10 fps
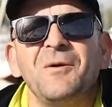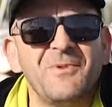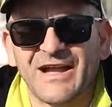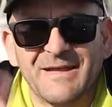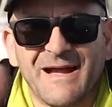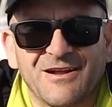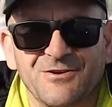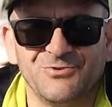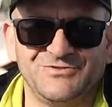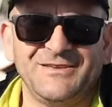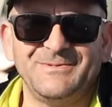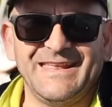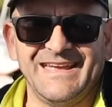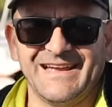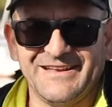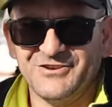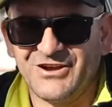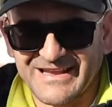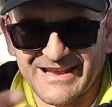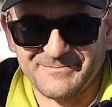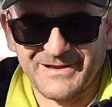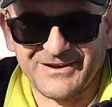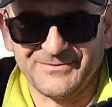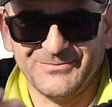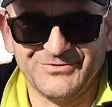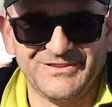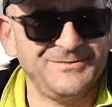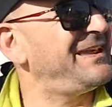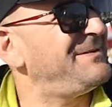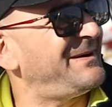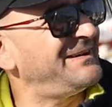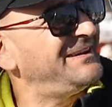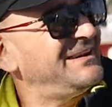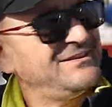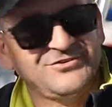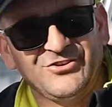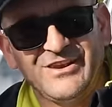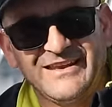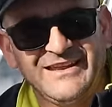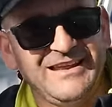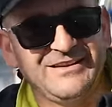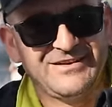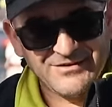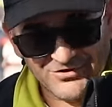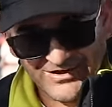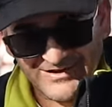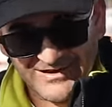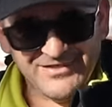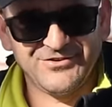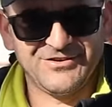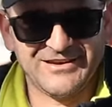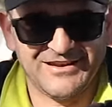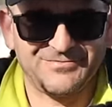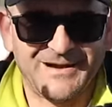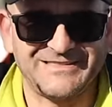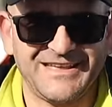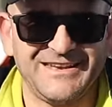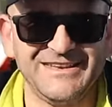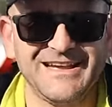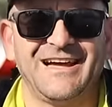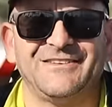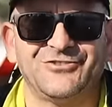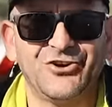cómo queman combustible, que no hay que quemar combustible, paneles solares, aerogeneradores, baterías,